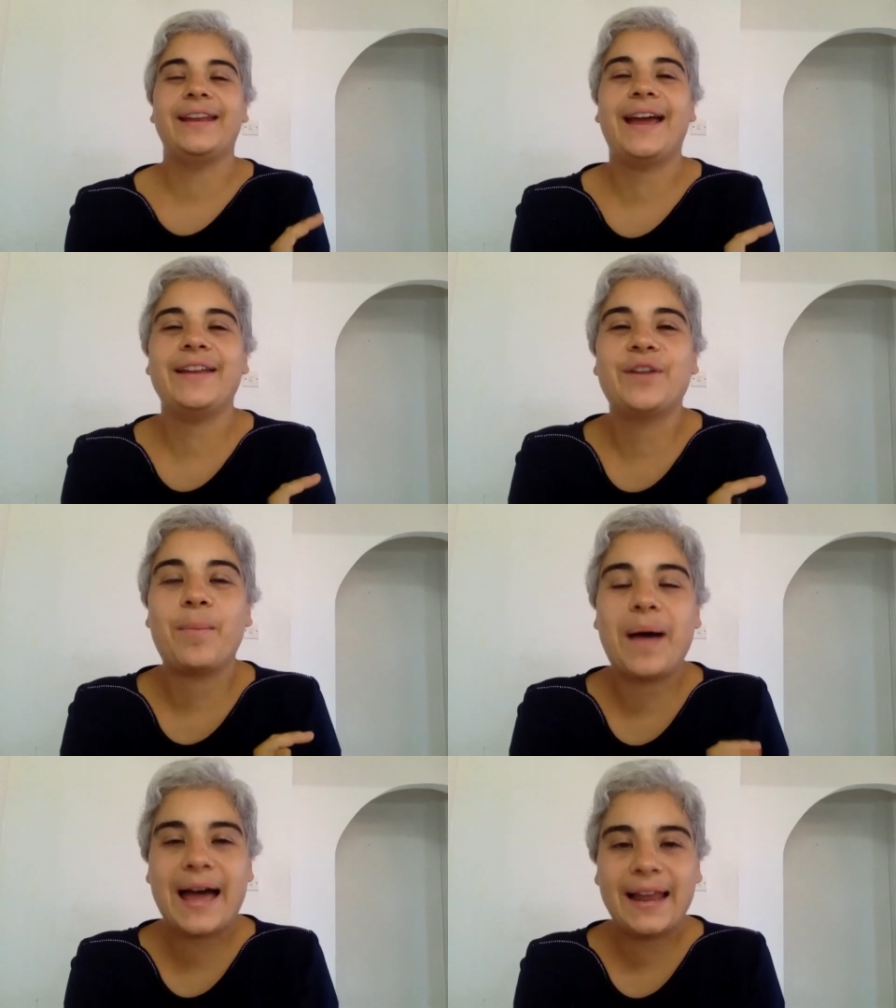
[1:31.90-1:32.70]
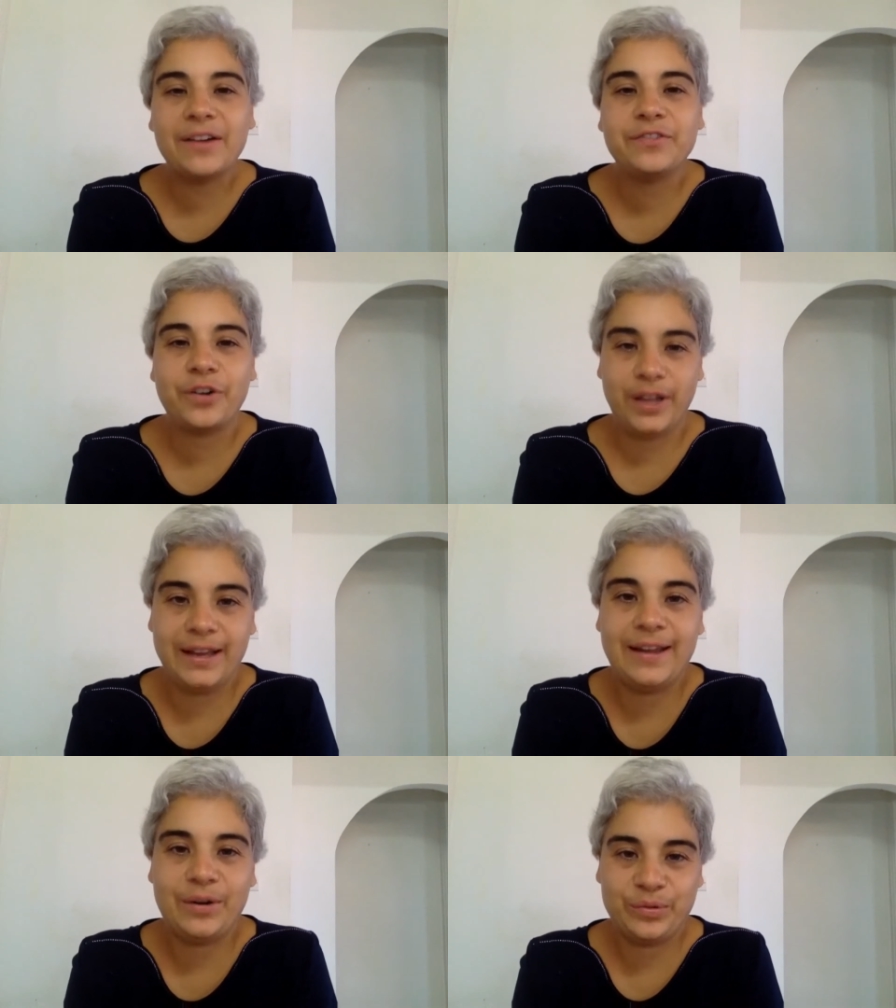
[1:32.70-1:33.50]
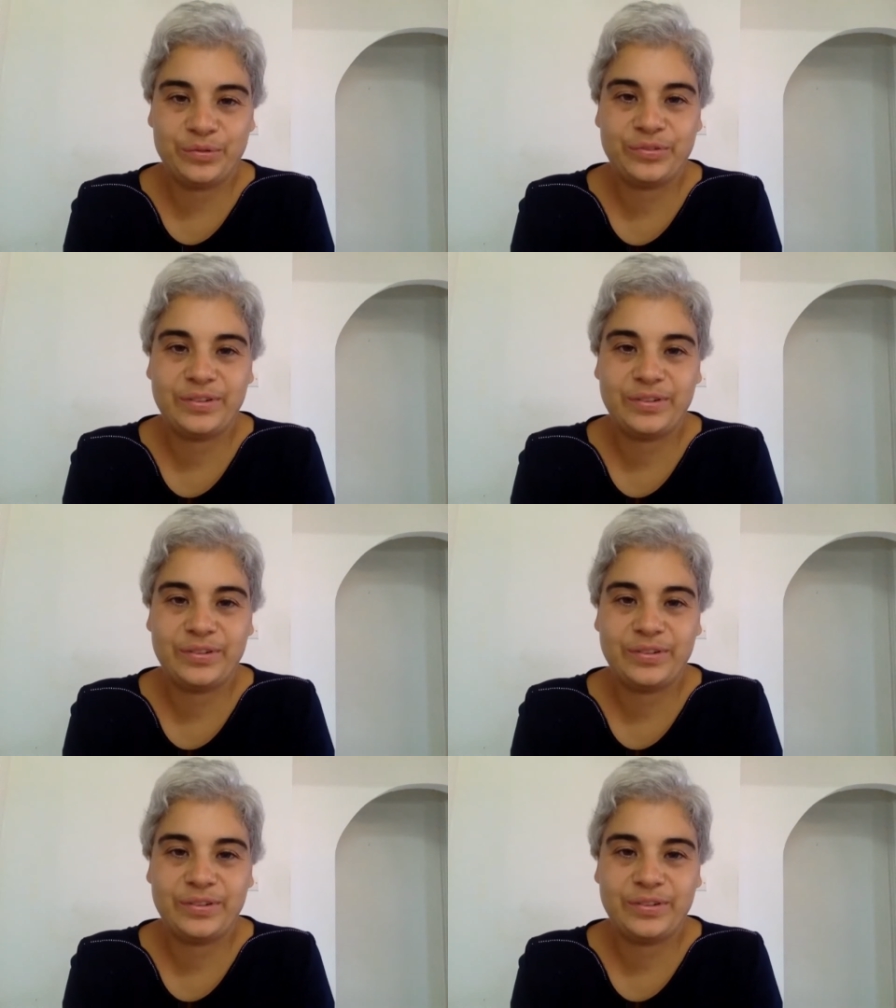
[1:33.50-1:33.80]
ein, normaler Feuerlauf.